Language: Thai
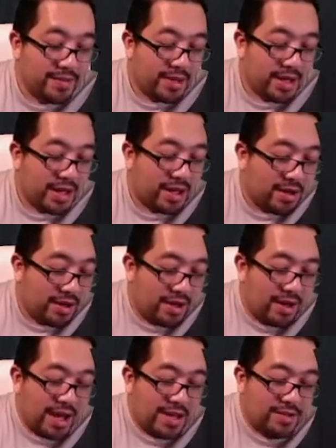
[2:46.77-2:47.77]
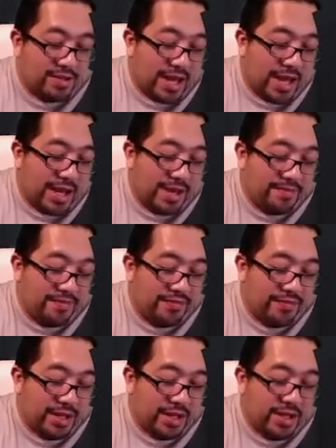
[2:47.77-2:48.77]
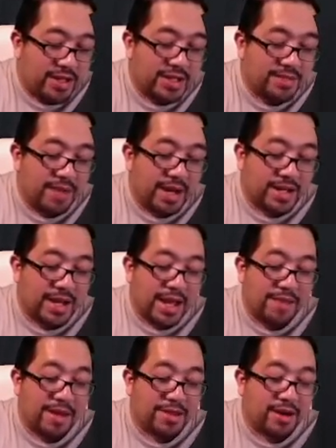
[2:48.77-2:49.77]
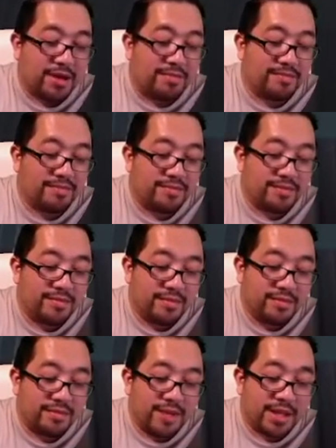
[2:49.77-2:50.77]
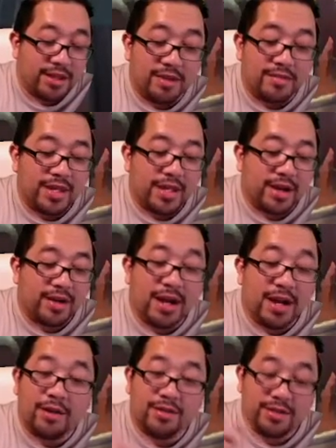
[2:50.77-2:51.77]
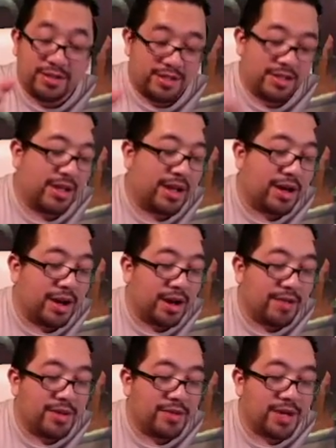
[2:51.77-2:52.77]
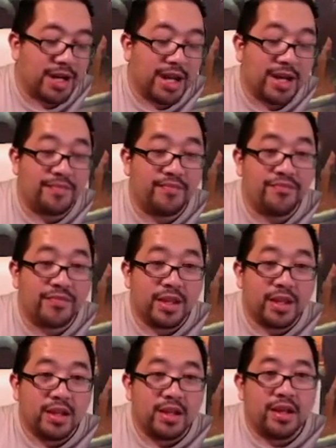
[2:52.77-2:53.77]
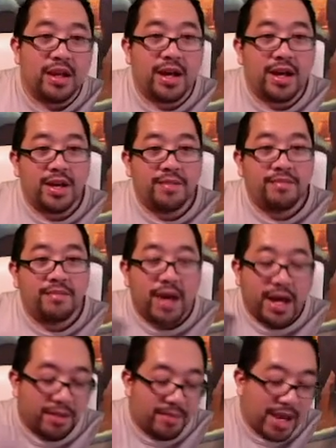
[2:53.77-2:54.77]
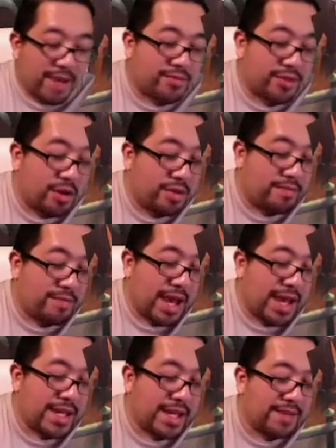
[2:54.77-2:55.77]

แล้วก็อันสุดท้ายครับก็คือเปิดในมาตอม มาตนี่เดี๋ยวเราค่อยไปดูกันฮะอันต่อไปครับต้นไม้นี้ครั